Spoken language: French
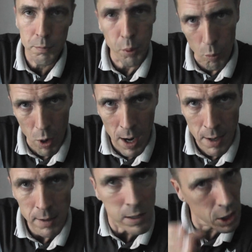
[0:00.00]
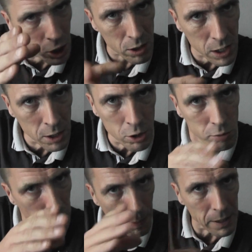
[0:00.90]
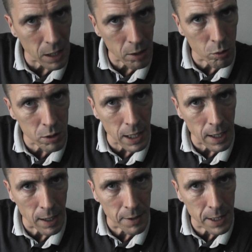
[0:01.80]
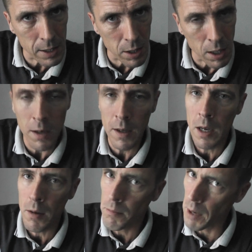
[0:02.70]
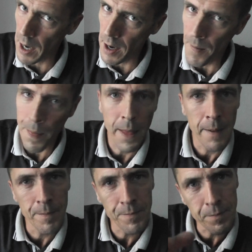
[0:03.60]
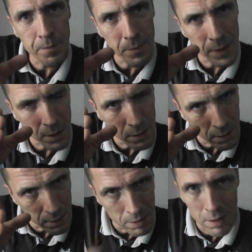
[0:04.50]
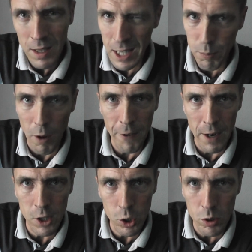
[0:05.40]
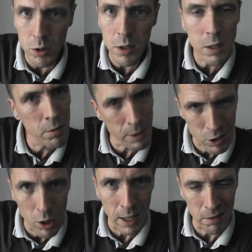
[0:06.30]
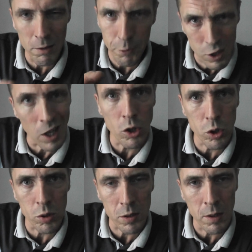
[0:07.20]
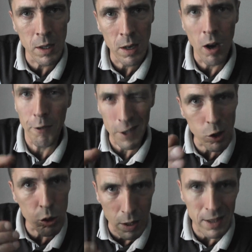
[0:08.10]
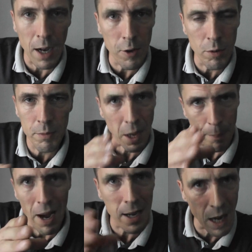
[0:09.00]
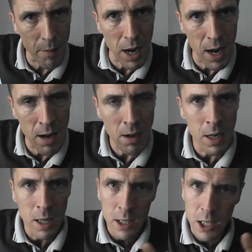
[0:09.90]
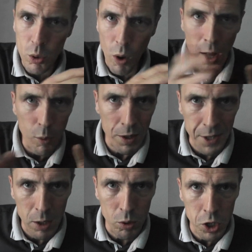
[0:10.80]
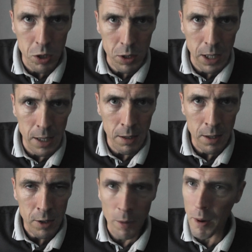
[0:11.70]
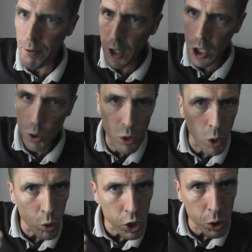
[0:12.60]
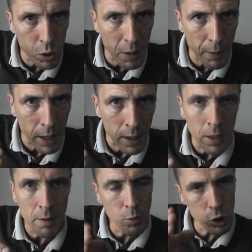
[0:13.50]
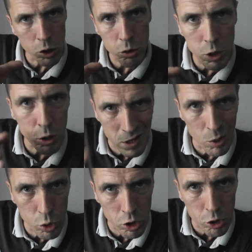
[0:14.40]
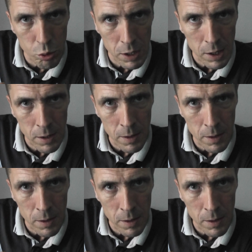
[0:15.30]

Pour moi, c'est gentil. Je ne veux pas dire le contraire. D'accord Mais laisse-moi faire les choses. Parce que eh, faut dire une chose. En face de toi, tu as un homme. Tu pas un gamin qui court à droite à gauche. Ok Dans ma vie, j'ai eu des hauts, j'ai eu des bas. Mais aujourd'hui, je sais où j'en suis.